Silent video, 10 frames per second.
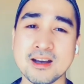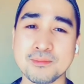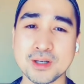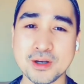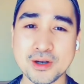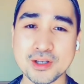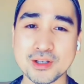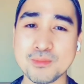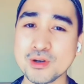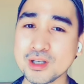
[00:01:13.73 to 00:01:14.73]

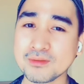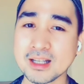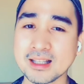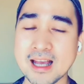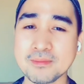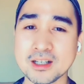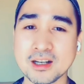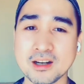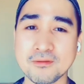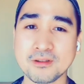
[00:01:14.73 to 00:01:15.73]
Because most of the time,
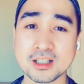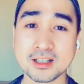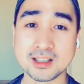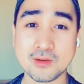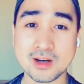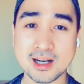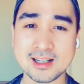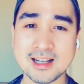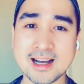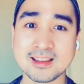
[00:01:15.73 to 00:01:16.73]
nagre-refresh ang tawakal
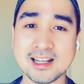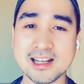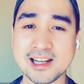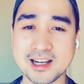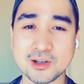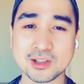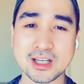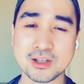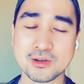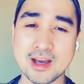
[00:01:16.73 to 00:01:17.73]
na at nalalag out
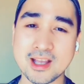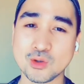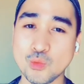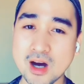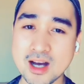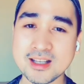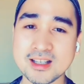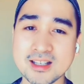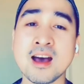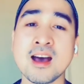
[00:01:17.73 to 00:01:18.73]
kayo. And
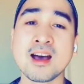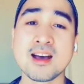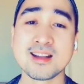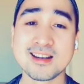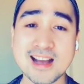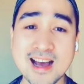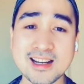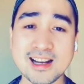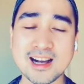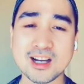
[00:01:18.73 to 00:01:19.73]
once na
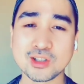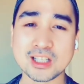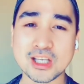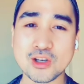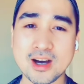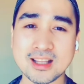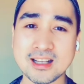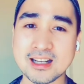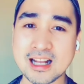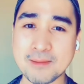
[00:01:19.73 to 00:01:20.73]
nalag out kayo at
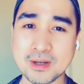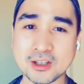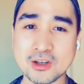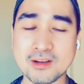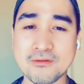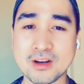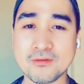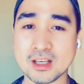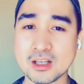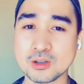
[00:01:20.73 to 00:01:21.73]
hinanapan kayo ng
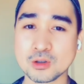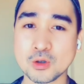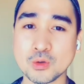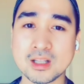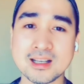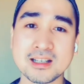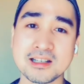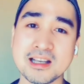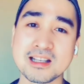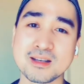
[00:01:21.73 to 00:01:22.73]
verification code na
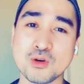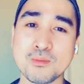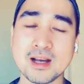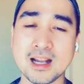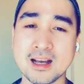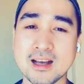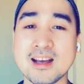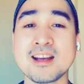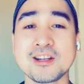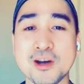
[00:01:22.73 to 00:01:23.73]
isa-send sa mobile
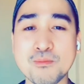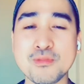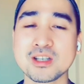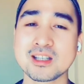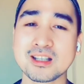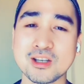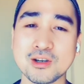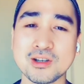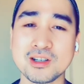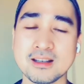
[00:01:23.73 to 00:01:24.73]
numbers ninyo,
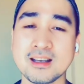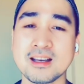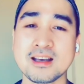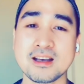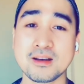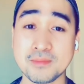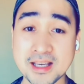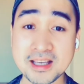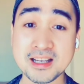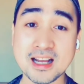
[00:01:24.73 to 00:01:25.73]

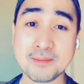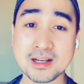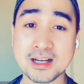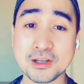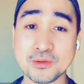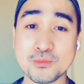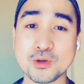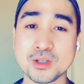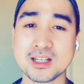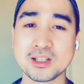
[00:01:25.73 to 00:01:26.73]
mahihirapan na kayong
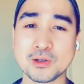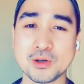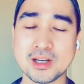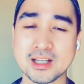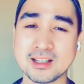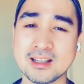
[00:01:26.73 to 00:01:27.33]
buksan ito ulit.